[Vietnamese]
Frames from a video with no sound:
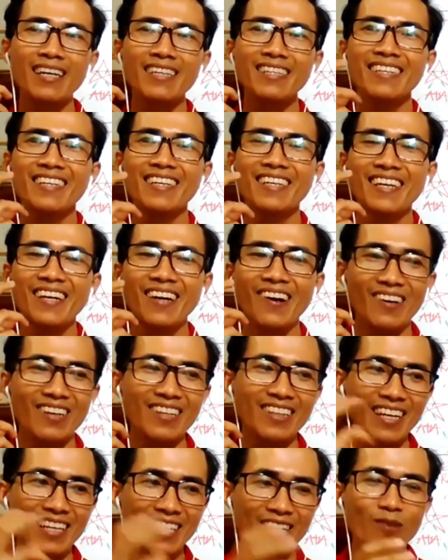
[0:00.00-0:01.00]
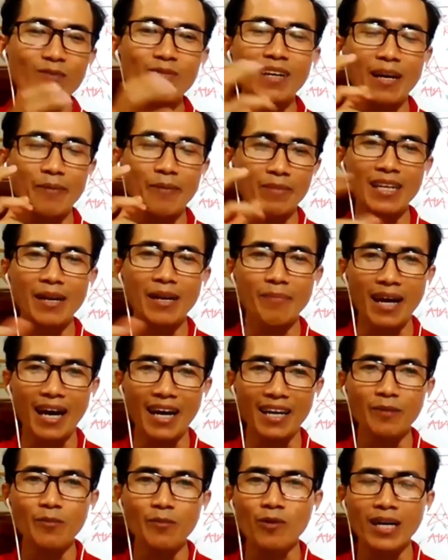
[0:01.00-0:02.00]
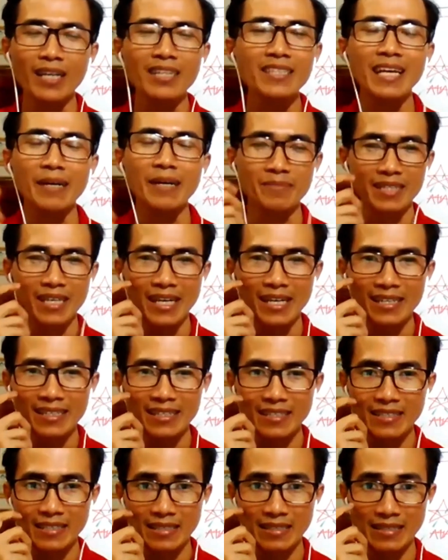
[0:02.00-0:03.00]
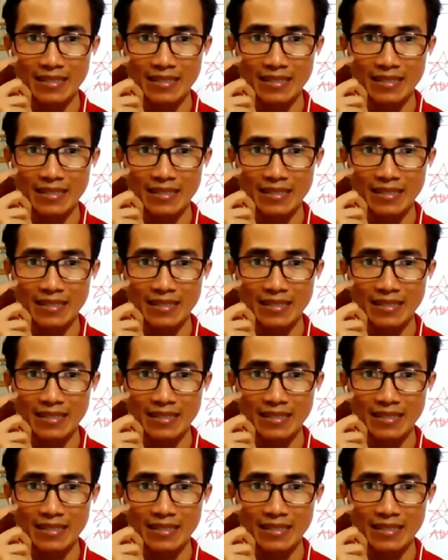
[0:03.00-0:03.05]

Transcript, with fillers: cái họ đã thành công mà lặp đi lặp lại nó một cách nhàm chán